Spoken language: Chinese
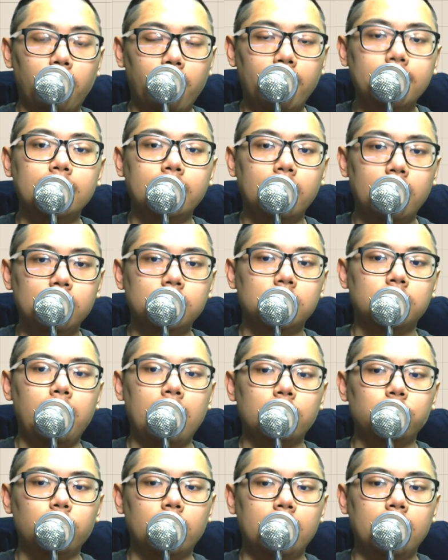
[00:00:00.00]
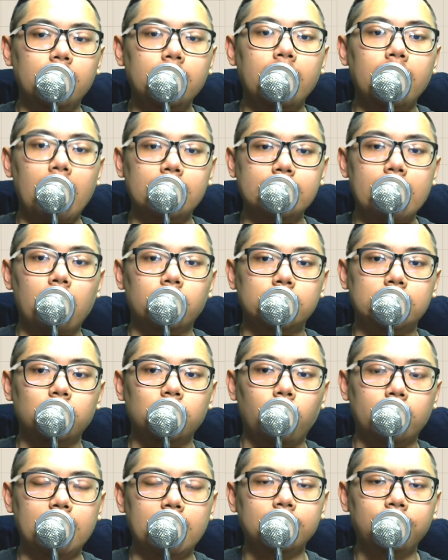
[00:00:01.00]
还会涨到二十趴，所以应该是还有
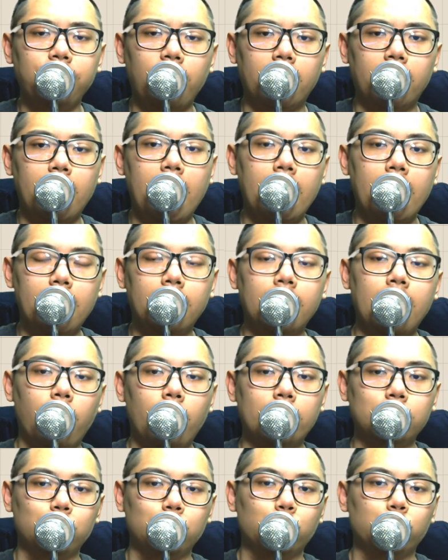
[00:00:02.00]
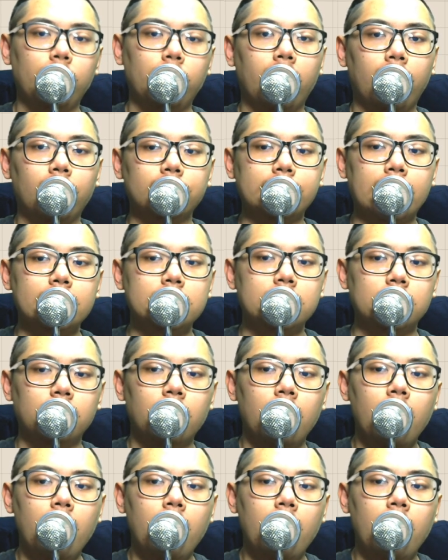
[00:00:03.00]
机会，但是法人还要赶快去出报告才行，